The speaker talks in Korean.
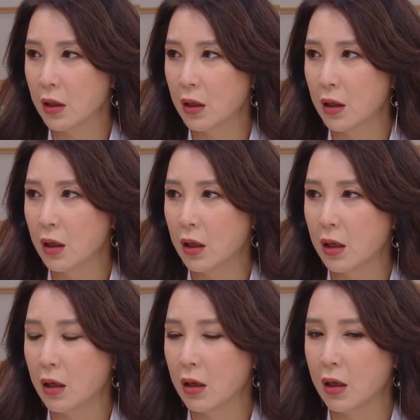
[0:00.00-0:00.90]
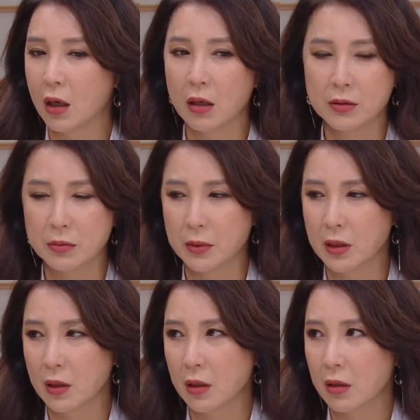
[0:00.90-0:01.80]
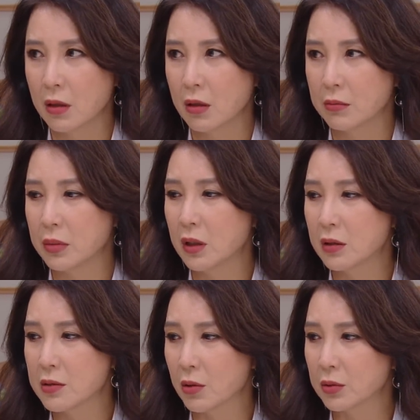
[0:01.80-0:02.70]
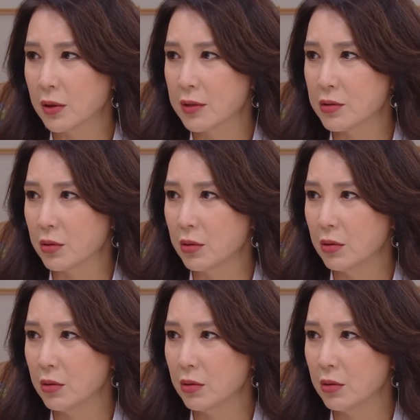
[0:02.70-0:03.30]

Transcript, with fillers: 아, 정말 미안해서 어떡하죠?